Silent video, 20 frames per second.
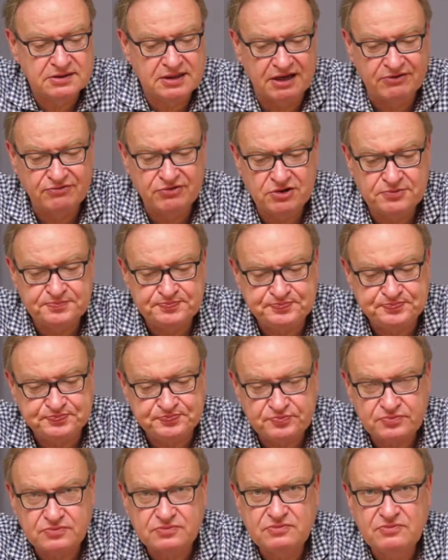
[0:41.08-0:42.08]
ist einfach
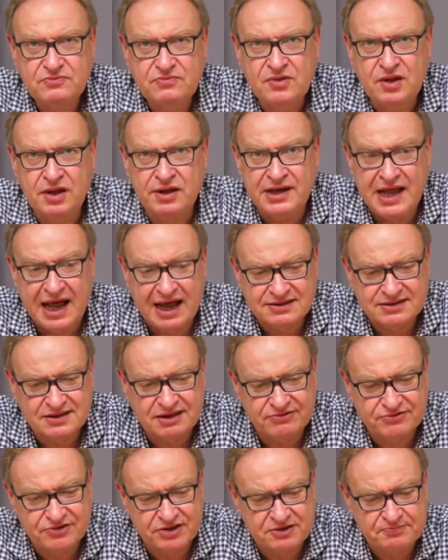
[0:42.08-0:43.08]
ein
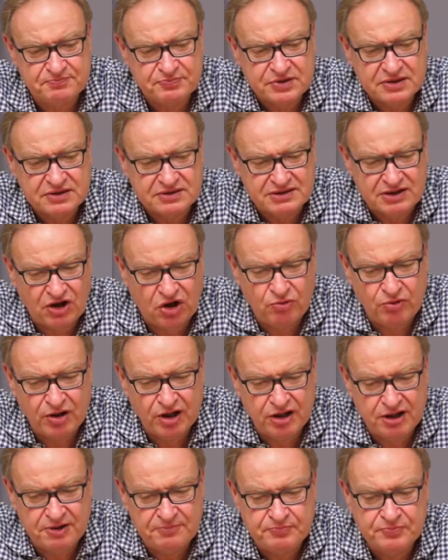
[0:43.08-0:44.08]
herzhafter,
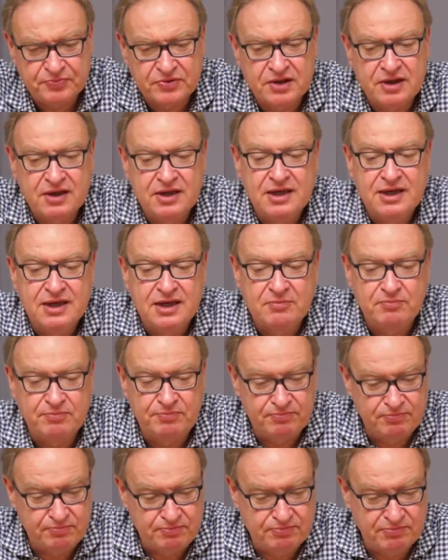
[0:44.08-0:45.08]
sauberer,
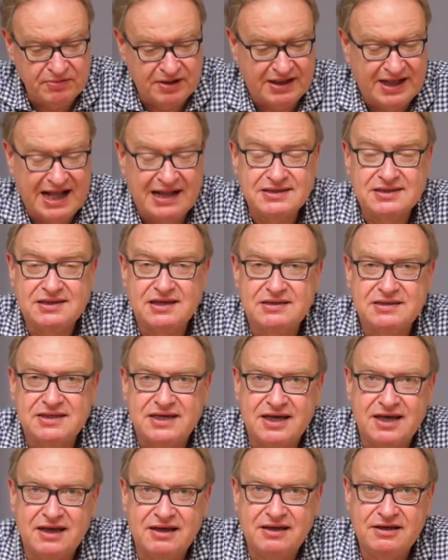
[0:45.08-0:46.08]
ganz, ganz
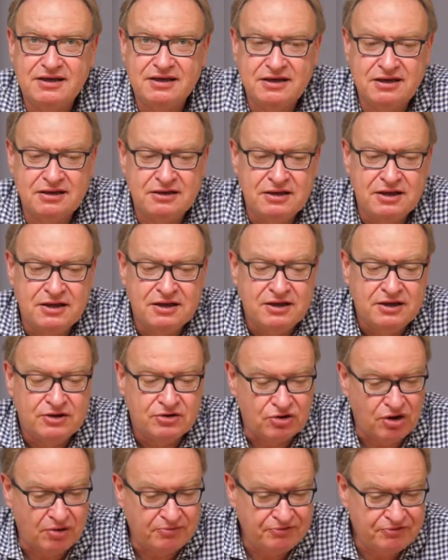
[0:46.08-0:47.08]
ehrlicher
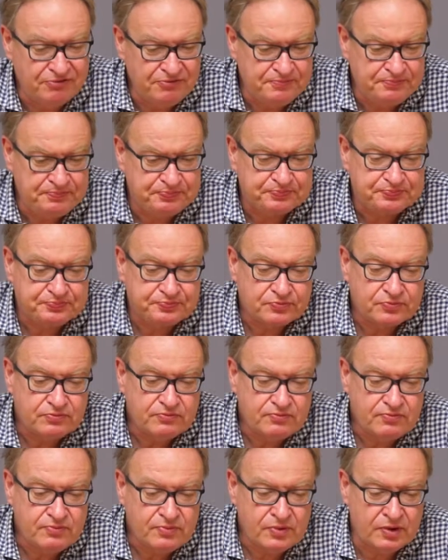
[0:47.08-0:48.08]
Tropfen,
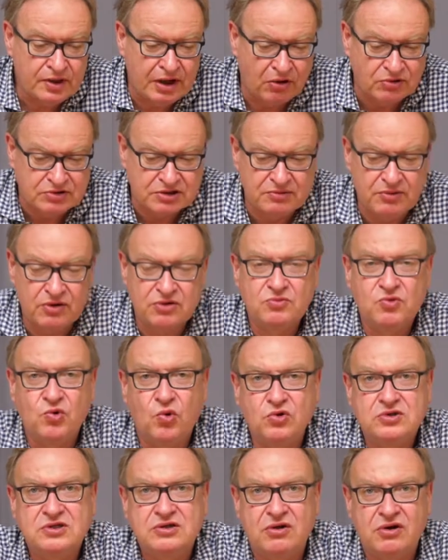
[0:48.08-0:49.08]
ausgebaut im
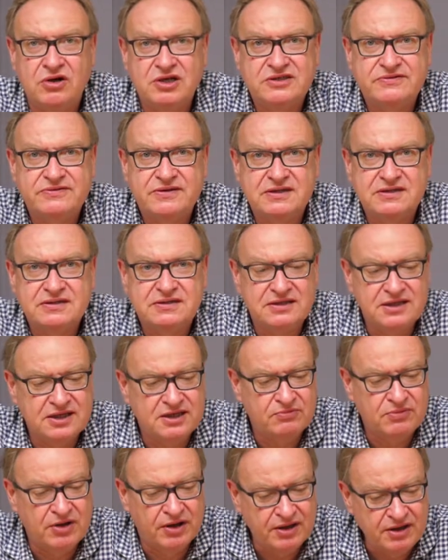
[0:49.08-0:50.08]
großen Holzfass, nicht
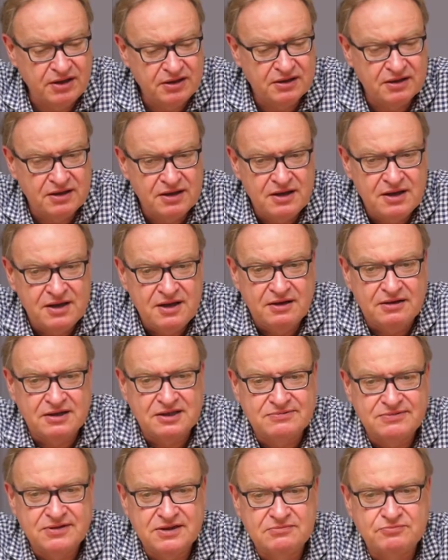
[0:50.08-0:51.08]
in Marique.
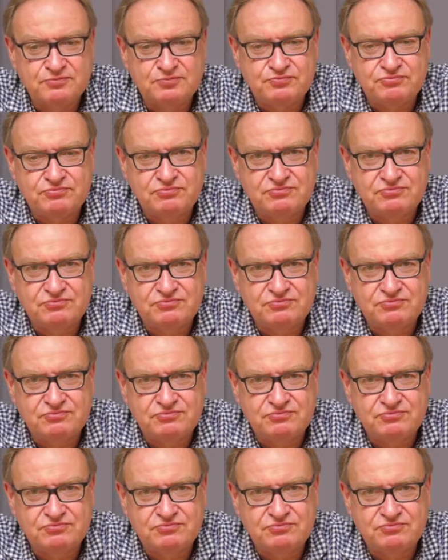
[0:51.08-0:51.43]
Deswegen